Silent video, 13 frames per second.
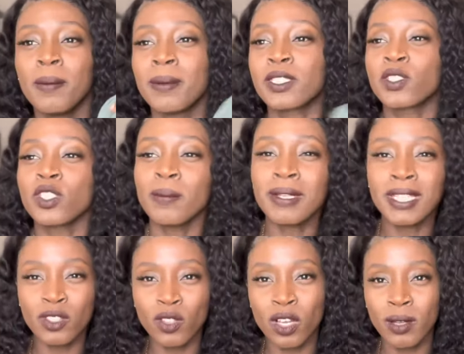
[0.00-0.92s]
Parce que dans ma
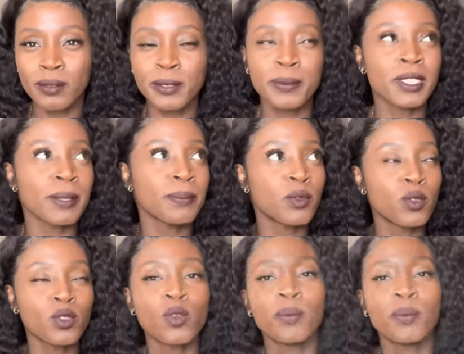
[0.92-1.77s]
garde-robe, je possède beaucoup de